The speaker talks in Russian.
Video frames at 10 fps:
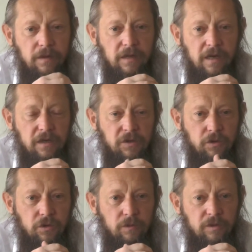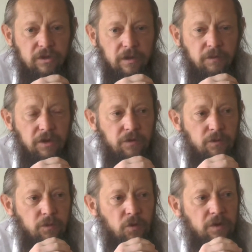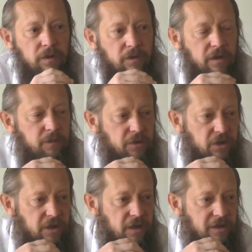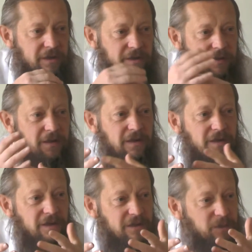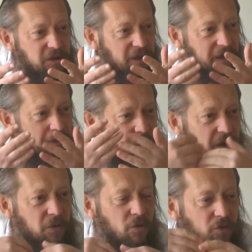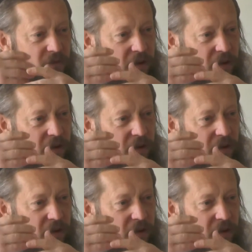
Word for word: Это как раз то, что Машарабейну, помните, мы когда прощались с Машарабейну,